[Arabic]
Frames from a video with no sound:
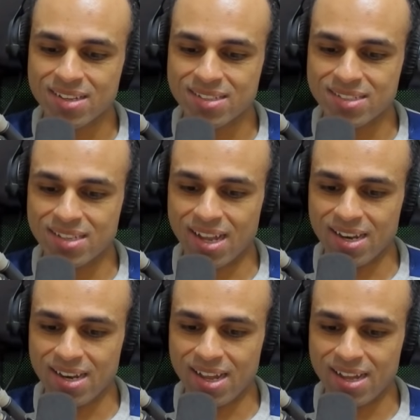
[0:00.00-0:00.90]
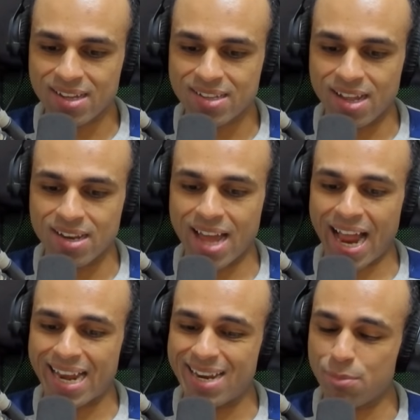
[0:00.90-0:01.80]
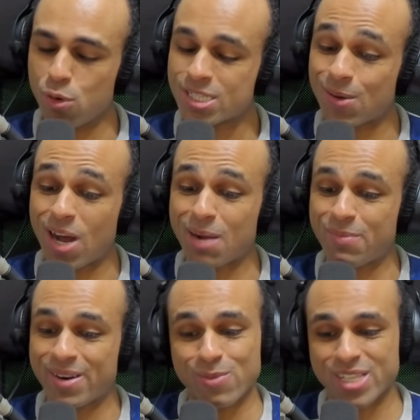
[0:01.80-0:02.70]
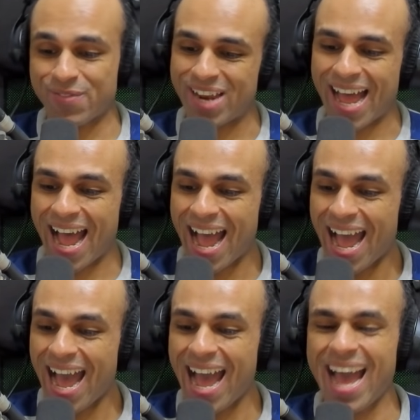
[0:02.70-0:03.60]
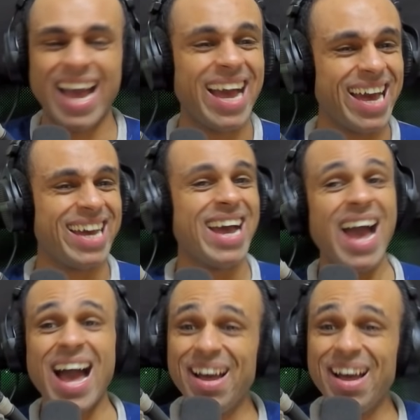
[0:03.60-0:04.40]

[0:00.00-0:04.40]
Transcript: يلا يلا احلى موزه واكبر موزه في العالم قام